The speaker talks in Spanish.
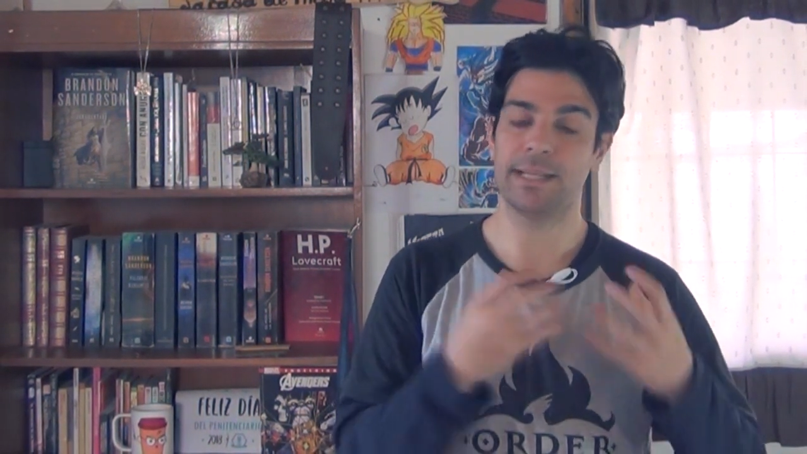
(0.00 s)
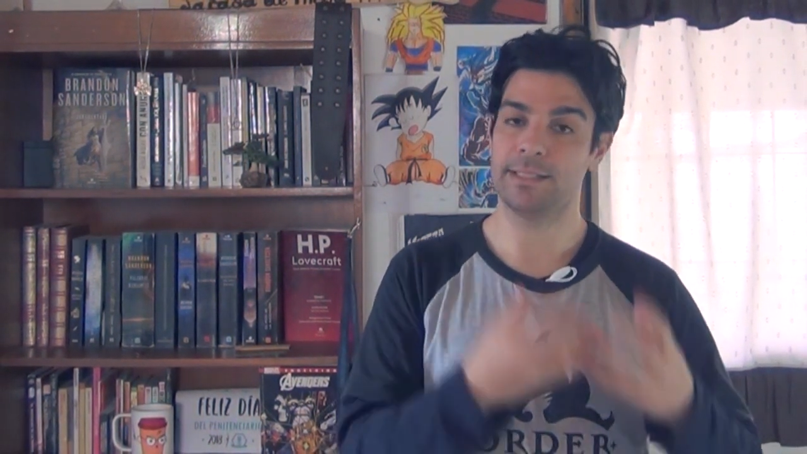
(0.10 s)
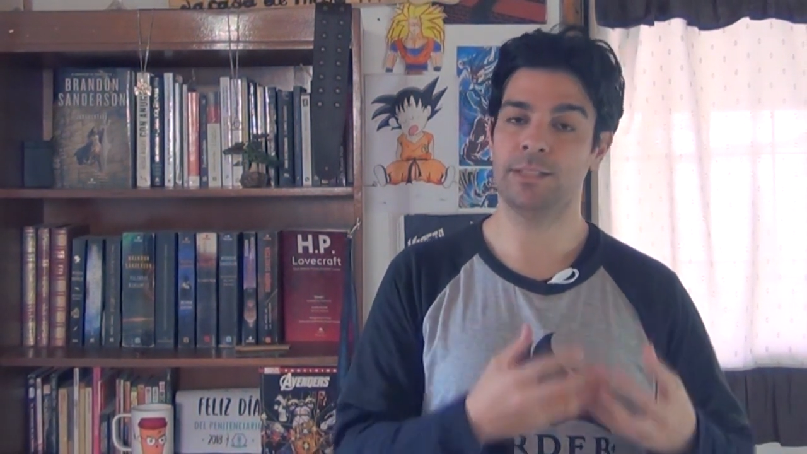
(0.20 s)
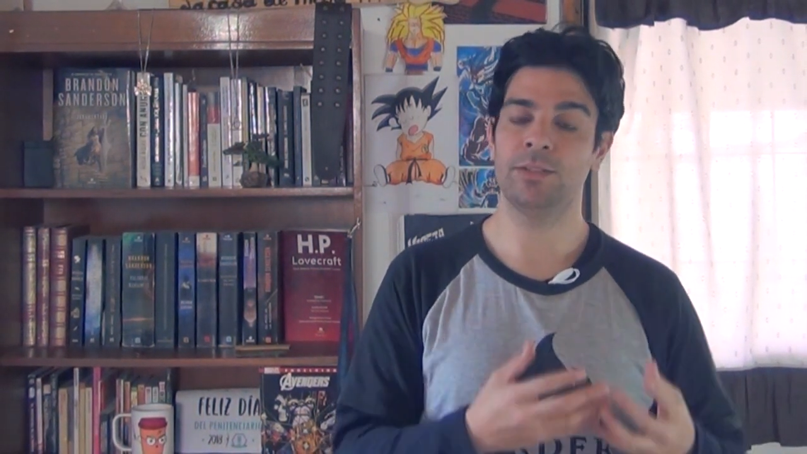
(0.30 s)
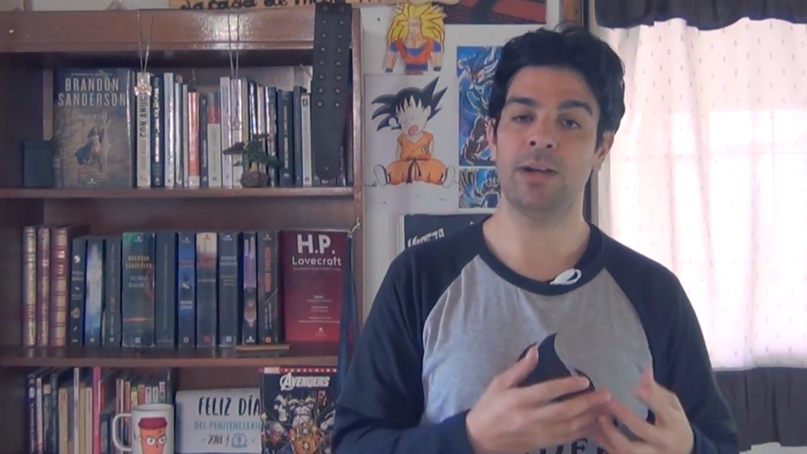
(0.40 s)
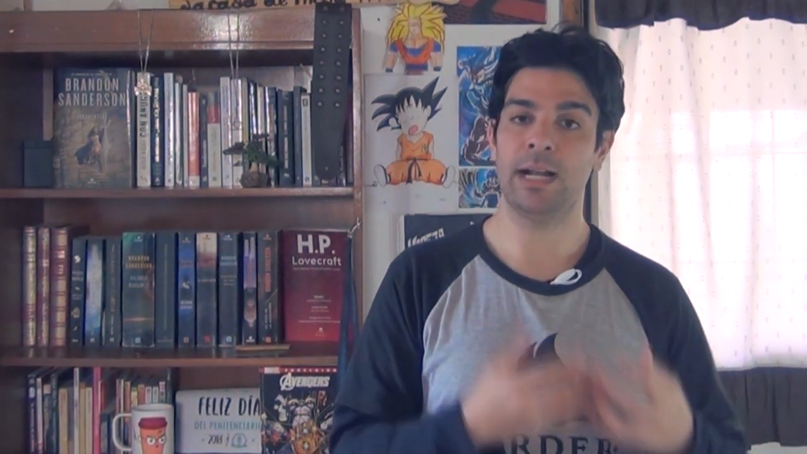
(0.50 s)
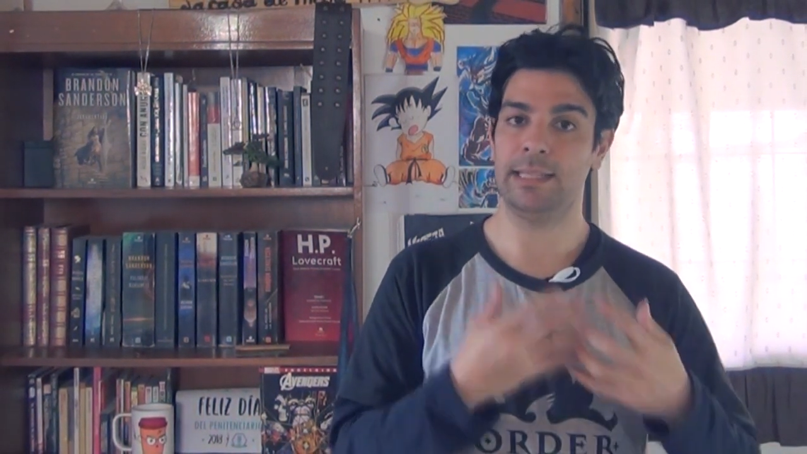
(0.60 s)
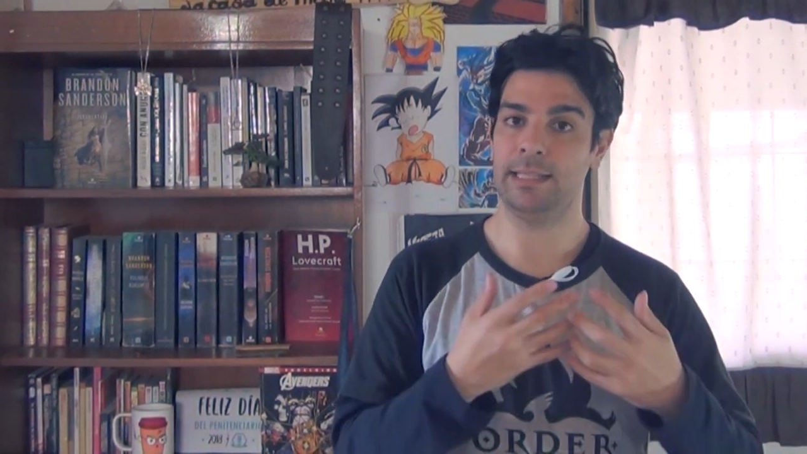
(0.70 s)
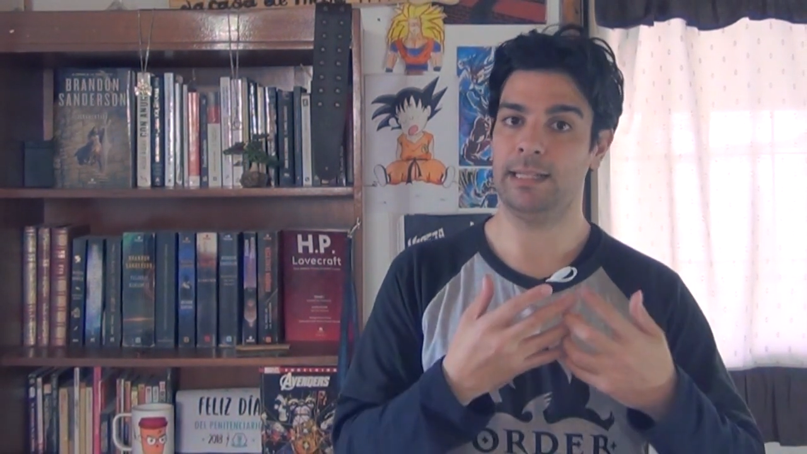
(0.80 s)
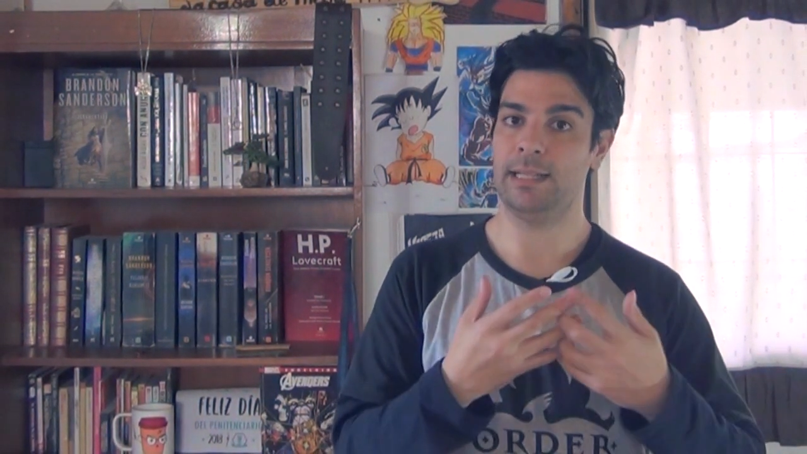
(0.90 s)

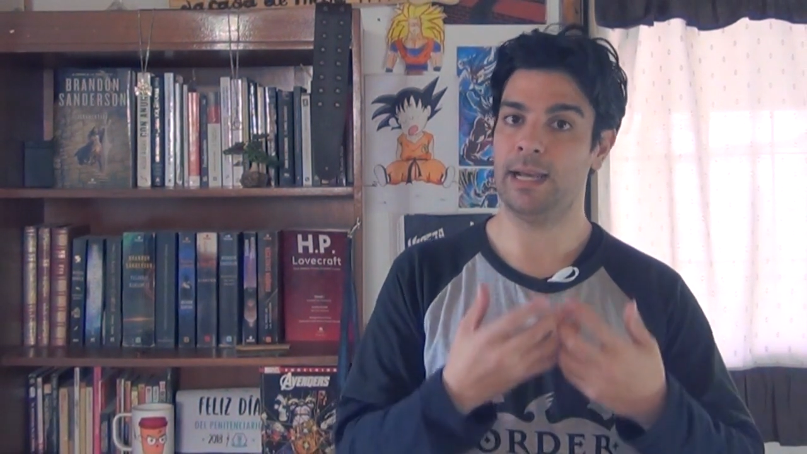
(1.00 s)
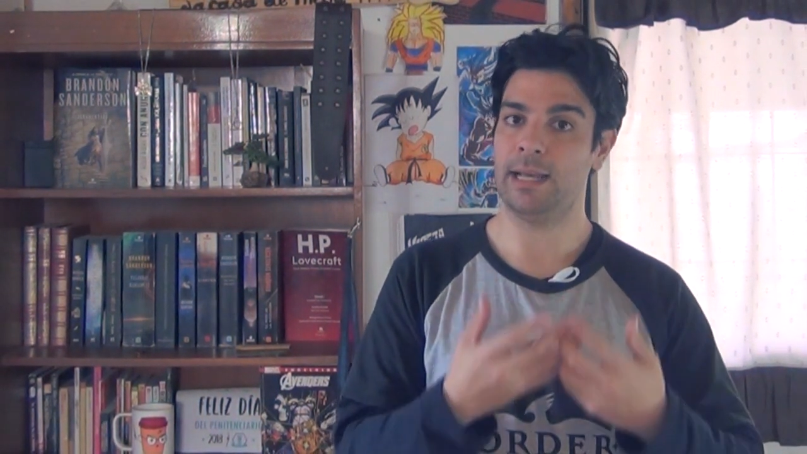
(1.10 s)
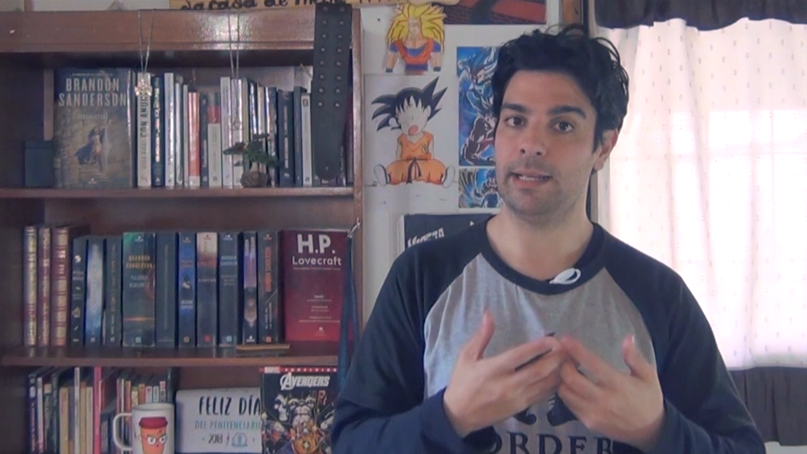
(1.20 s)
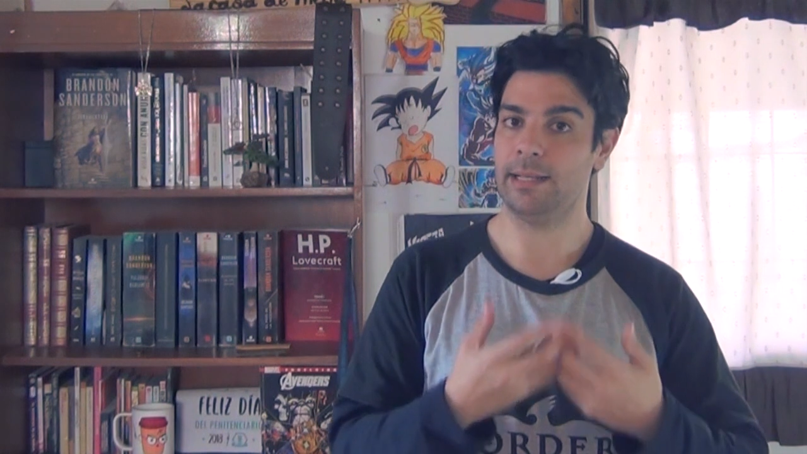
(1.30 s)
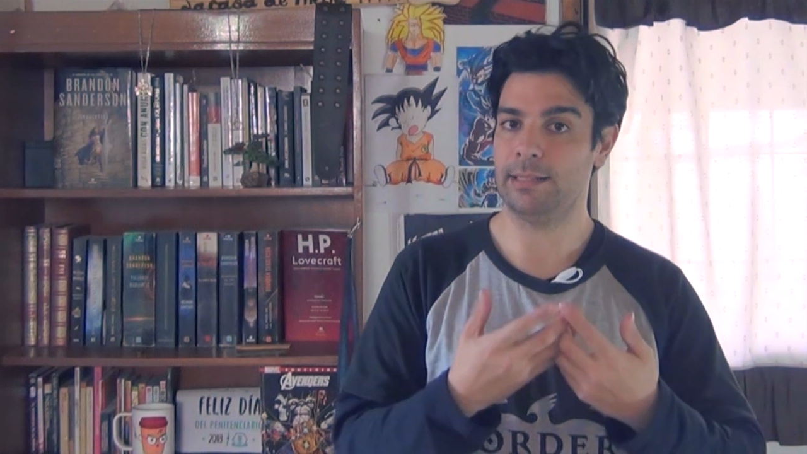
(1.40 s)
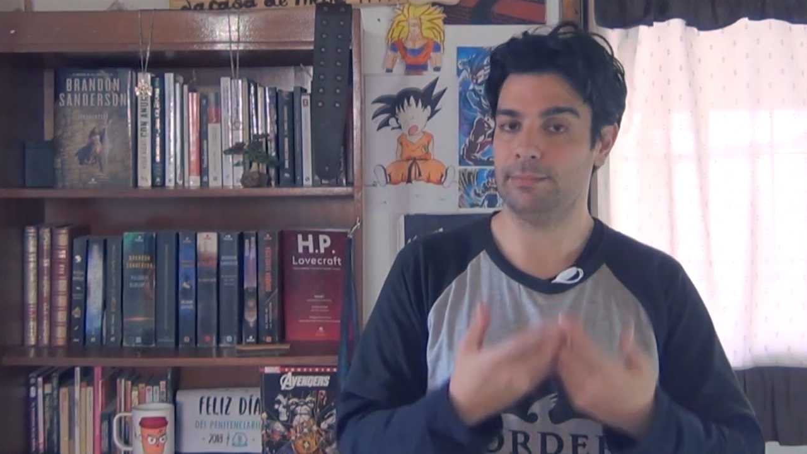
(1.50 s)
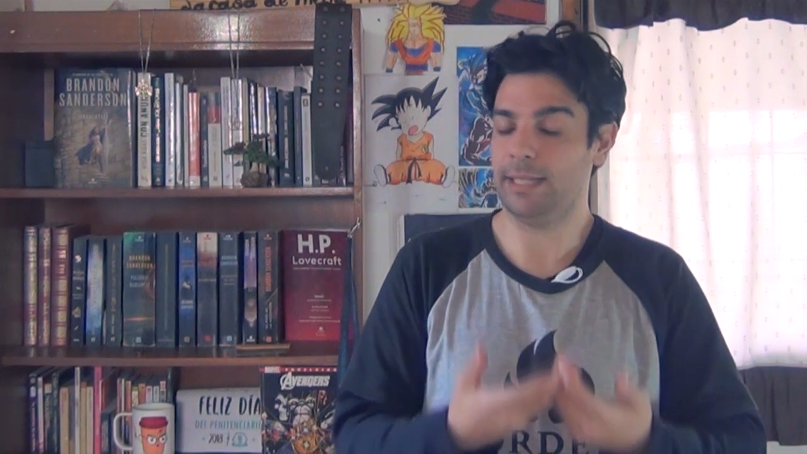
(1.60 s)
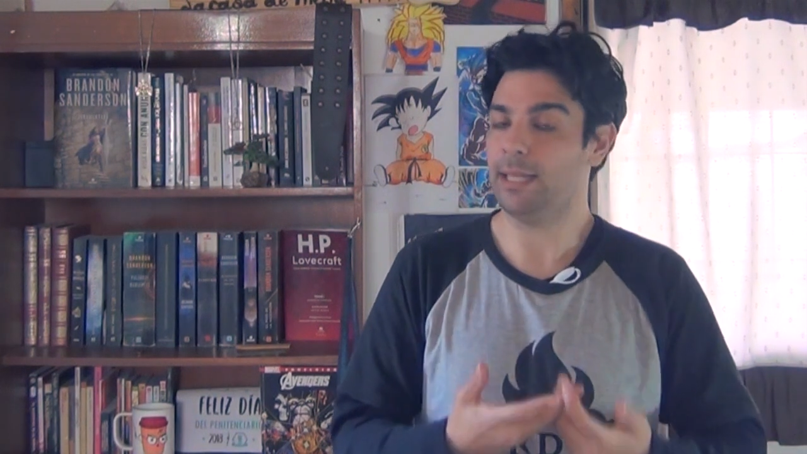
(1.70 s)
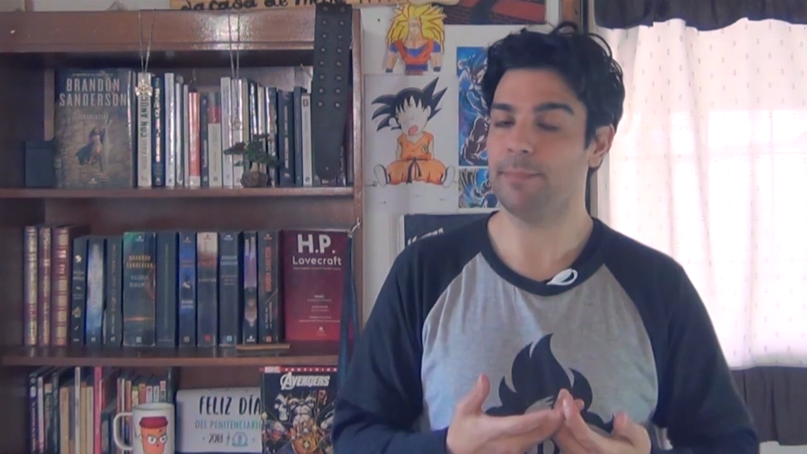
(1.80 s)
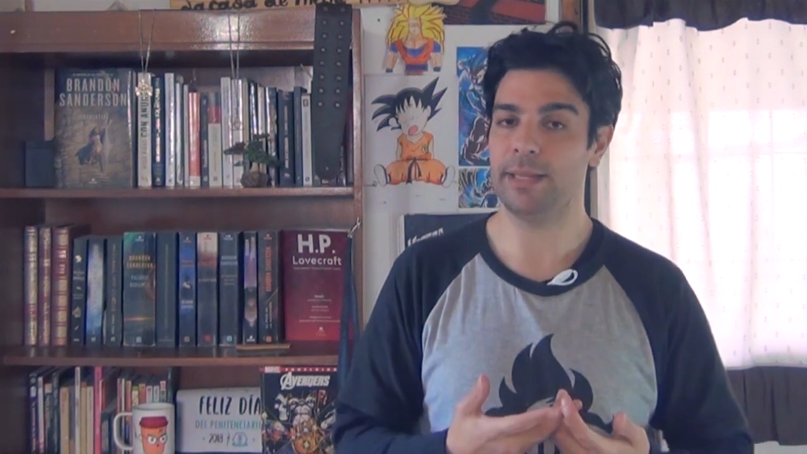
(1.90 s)
parecido al de la
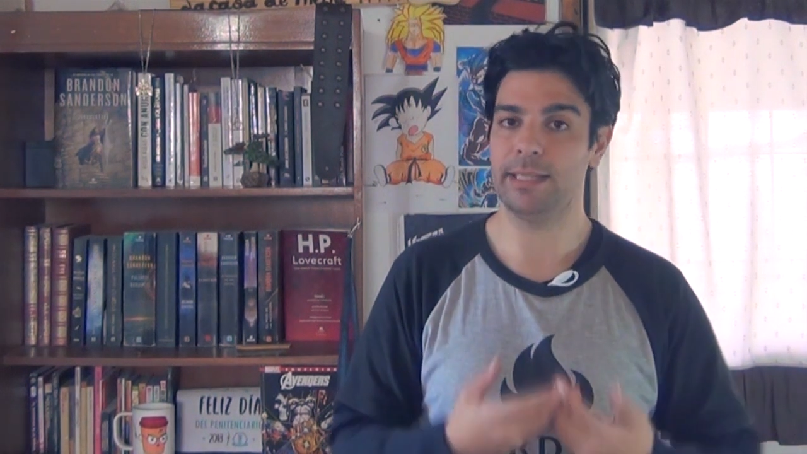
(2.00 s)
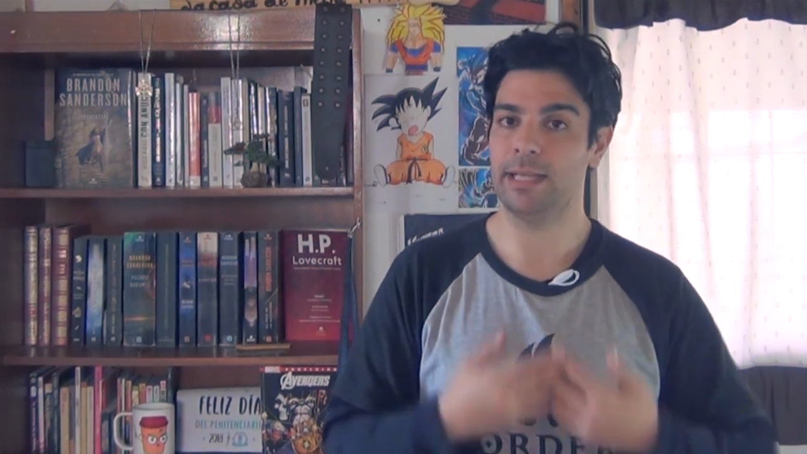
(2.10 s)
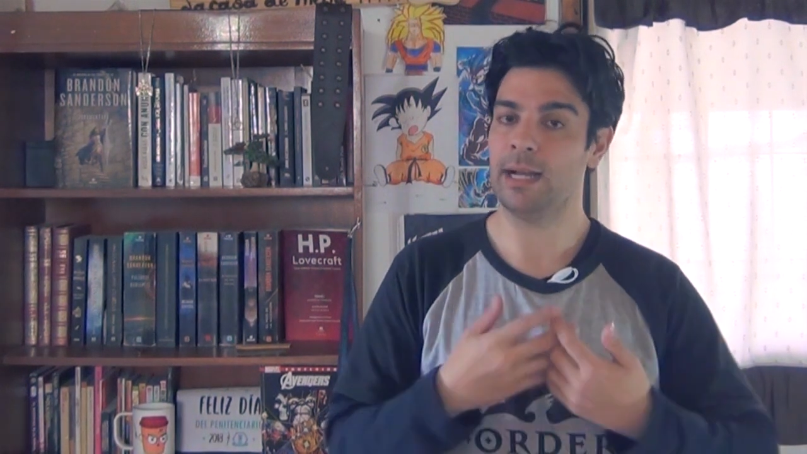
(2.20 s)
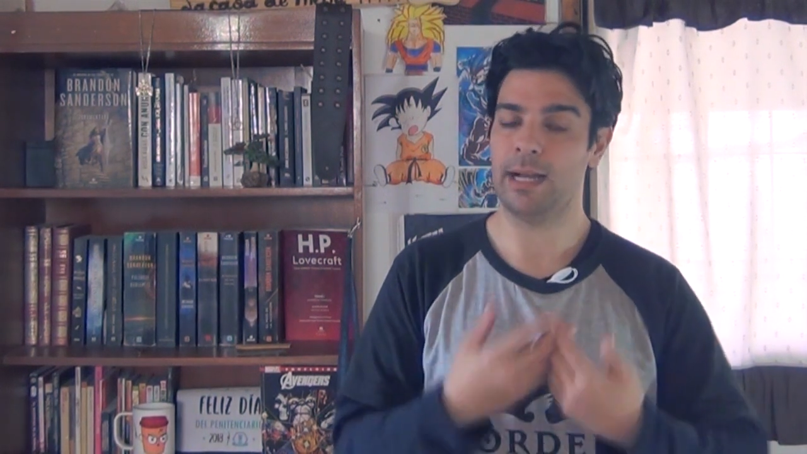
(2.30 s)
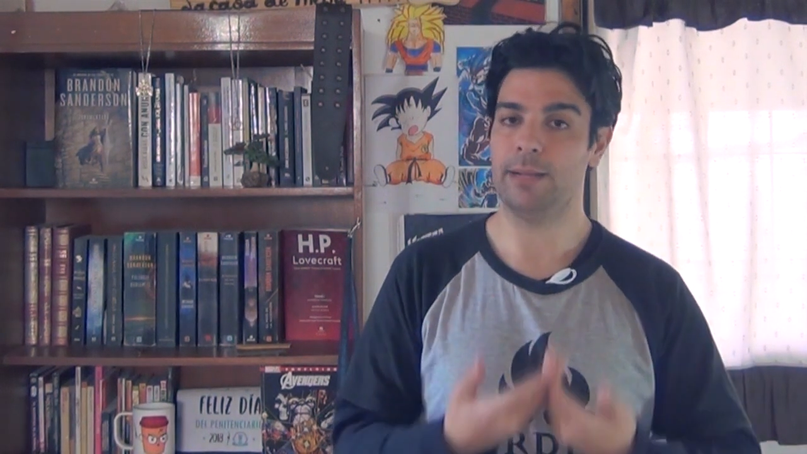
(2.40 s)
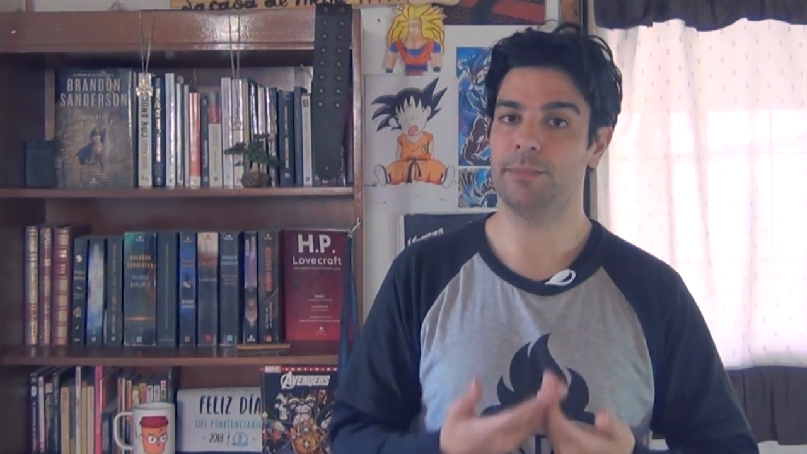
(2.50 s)
Edad Media,